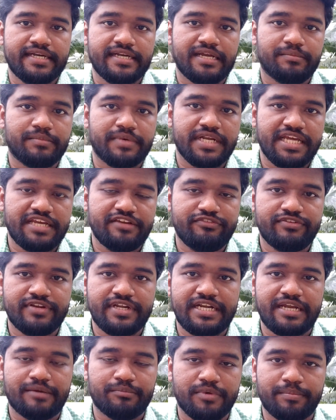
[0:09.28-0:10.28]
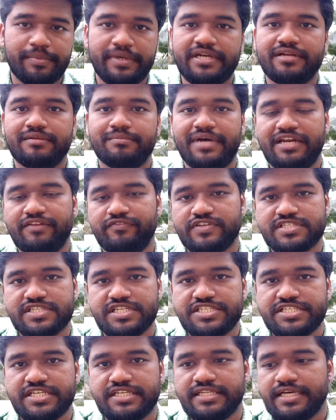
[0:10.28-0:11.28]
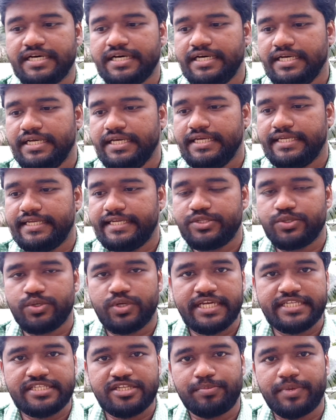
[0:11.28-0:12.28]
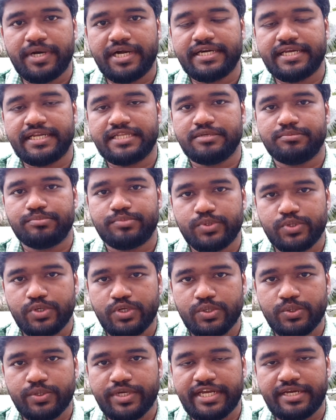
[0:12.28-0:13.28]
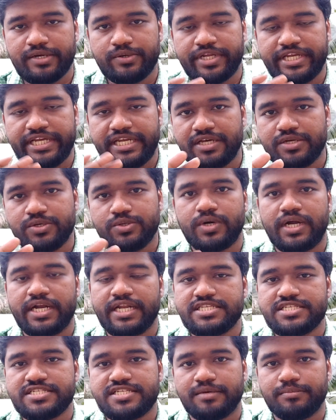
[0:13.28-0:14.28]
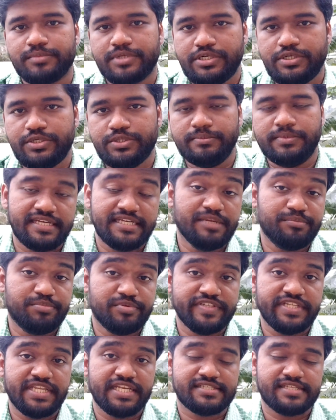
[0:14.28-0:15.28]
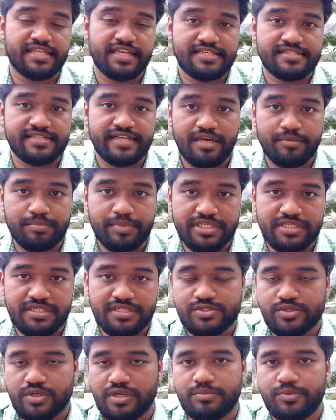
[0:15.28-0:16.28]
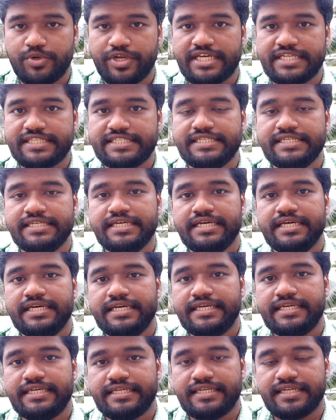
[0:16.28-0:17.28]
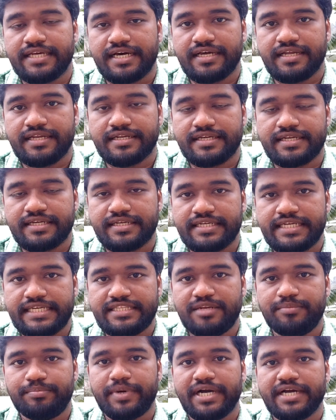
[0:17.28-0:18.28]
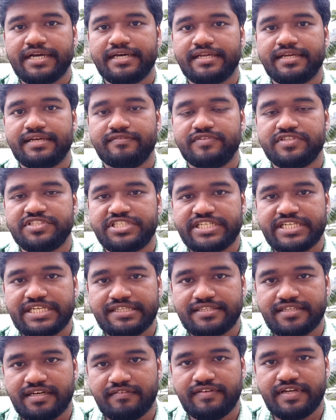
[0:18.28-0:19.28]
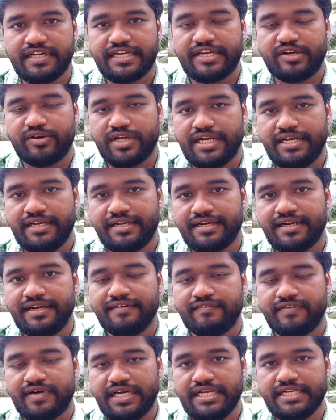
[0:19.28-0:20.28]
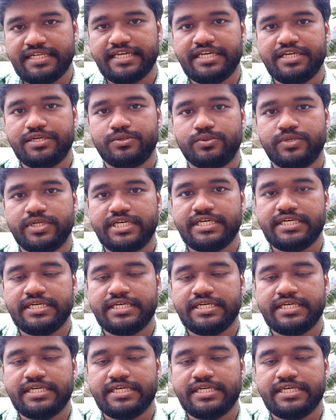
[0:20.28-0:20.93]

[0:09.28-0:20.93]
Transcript: நம்ம லைஃப்பில் நம்ம பண்ணுற மேனிஃபெஸ்டேஷன் தான் ஏதோ நான் எதிர்பார்க்குற அந்த பொருளோ என்னோடய இலக்கோ அடைஞ்சிட்டா மட்டும் ஈர்ப்பு விதி எனக்கு சரியாக செயல்படுதுன்னு சொல்ல முடியாது நான் எதிர்பார்க்குற விஷயங்கள் தவிர என்னோடய அன்றாட வாழ்க்கை கூட